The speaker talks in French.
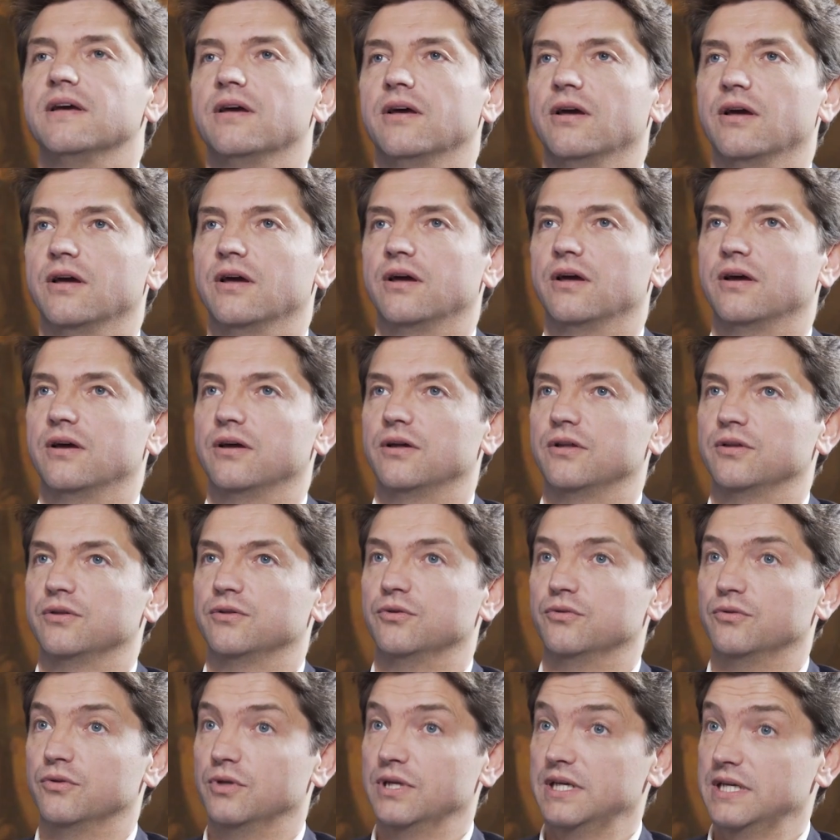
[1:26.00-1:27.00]
Euh,
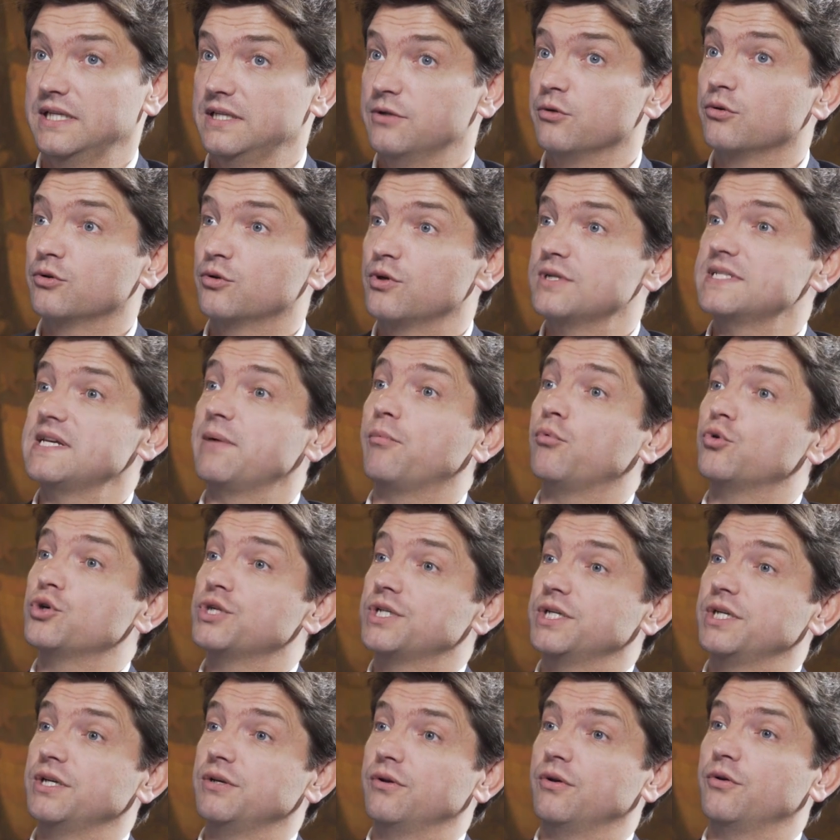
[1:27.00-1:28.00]
et donc de les
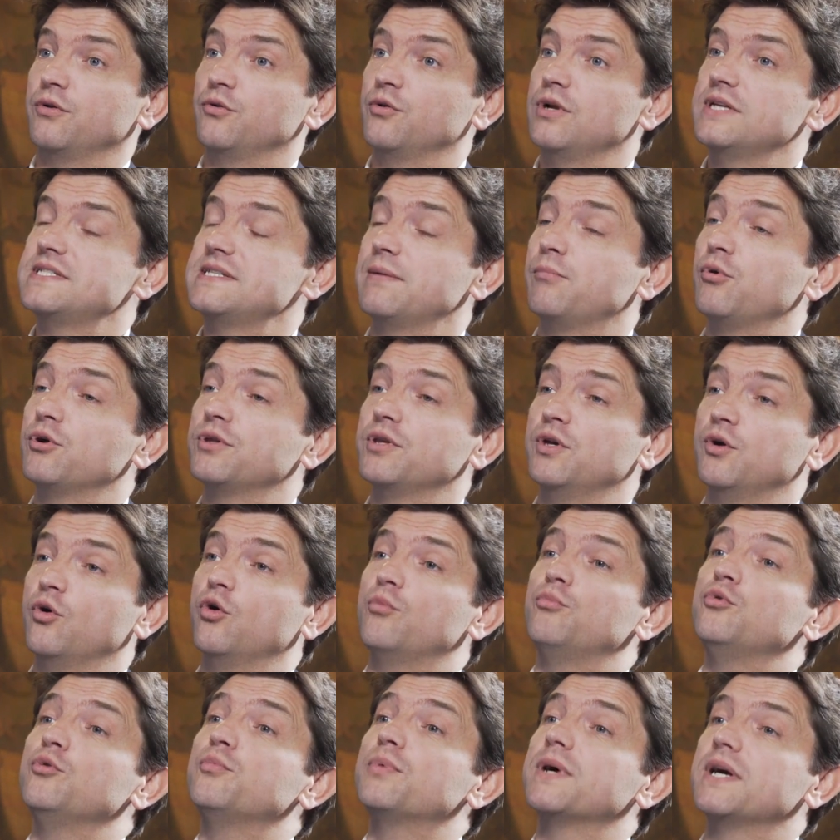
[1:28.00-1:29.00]
approcher, de les apporter
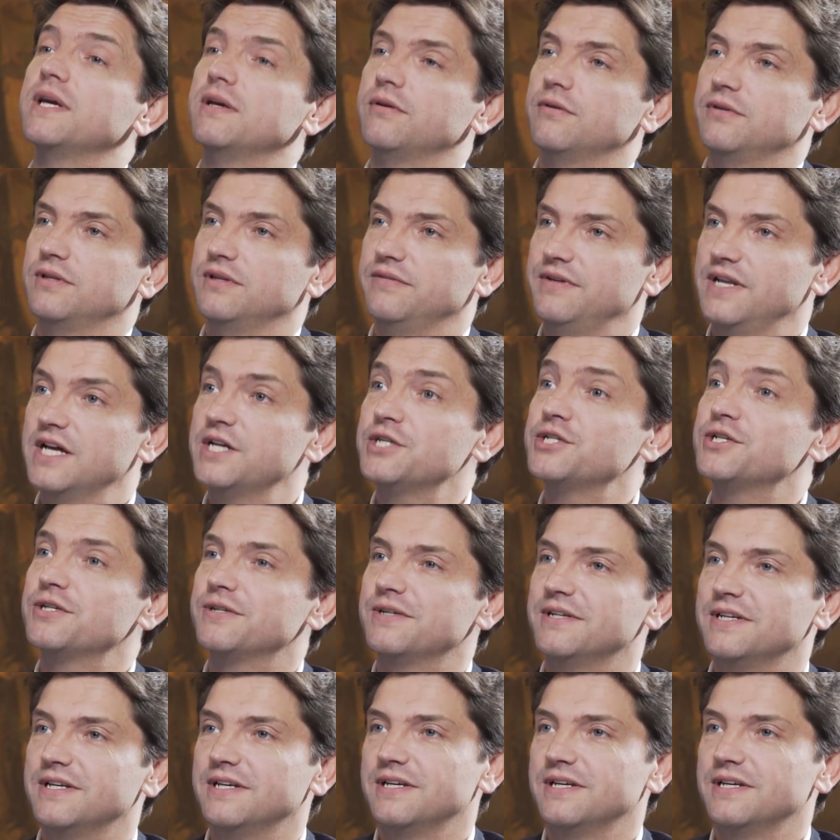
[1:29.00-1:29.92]
au plus près des villages.